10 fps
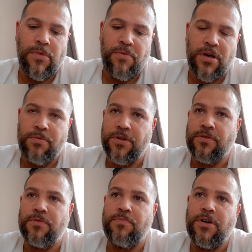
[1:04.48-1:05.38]
beim
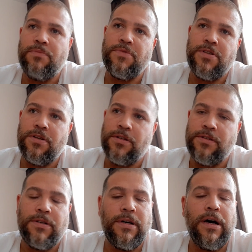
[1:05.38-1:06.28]
Herbert und beim Senat
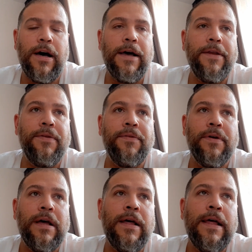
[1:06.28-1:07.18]
ein
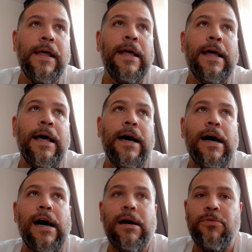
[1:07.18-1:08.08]

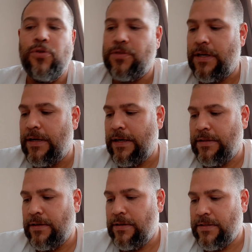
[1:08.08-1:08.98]
Abo und ein
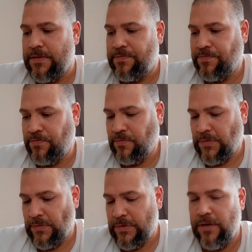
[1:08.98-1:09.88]
Like da lassen.
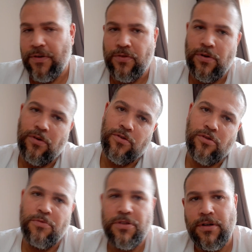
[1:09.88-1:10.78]
Eventuell auch einen
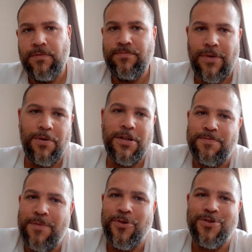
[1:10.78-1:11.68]
Kommentar. Aber das
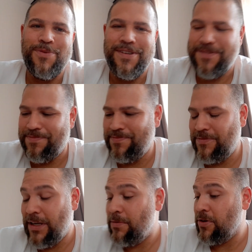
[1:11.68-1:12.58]
bleibt euch überlassen.
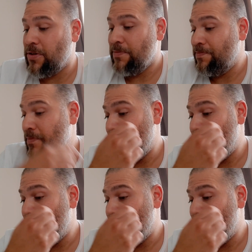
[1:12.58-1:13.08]
Ja, liebe Leute.